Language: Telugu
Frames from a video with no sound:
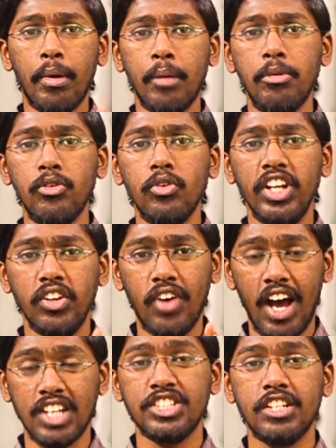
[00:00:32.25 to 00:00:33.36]
ప్రభువు నిన్ను
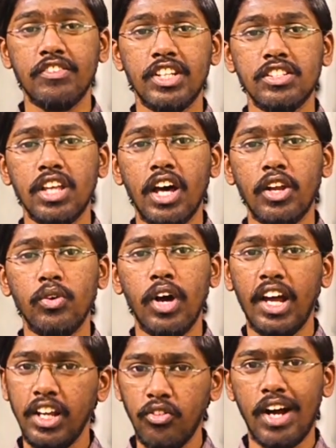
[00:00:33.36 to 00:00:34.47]
ఆశీర్వదిస్తాను
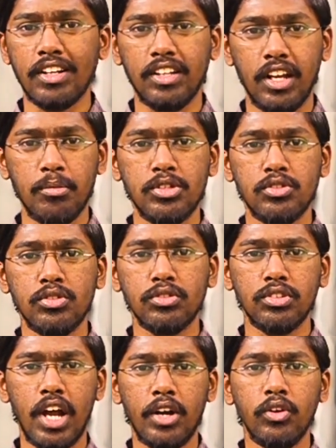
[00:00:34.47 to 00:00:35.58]
అని వాగ్దానం
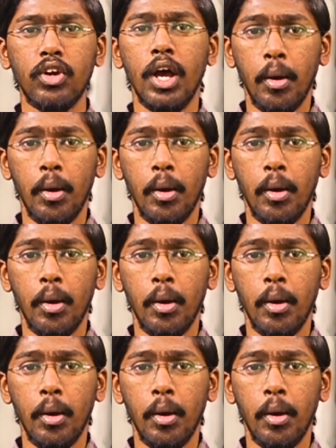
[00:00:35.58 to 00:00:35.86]
ఇస్తుంటున్నాడు